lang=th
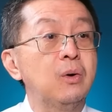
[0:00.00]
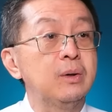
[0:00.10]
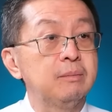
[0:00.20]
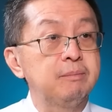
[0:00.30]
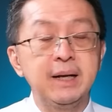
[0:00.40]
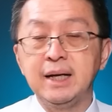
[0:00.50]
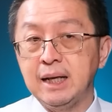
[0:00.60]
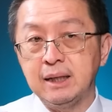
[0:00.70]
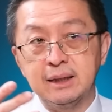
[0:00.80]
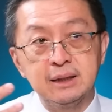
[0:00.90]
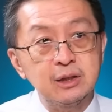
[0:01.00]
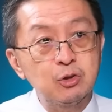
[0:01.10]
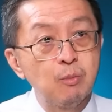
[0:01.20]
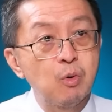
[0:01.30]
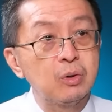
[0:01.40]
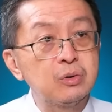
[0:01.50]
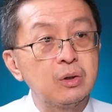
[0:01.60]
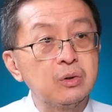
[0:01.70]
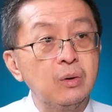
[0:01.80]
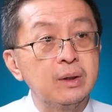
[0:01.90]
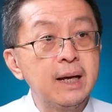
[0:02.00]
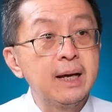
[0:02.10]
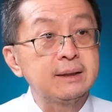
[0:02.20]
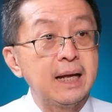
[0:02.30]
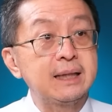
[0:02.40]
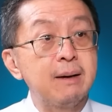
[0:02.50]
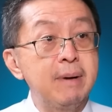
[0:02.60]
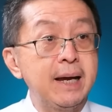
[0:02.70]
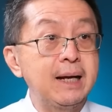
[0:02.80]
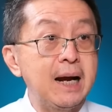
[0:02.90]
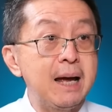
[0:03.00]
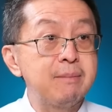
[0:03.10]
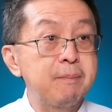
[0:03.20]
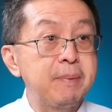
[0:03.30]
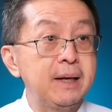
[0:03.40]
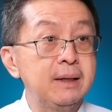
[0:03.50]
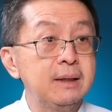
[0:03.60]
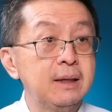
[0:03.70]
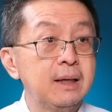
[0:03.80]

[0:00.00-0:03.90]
ต้นเป็นหนี้สินเชื่อส่วนบุคคลตอนต้นแต่ทำไมกลายมาเป็น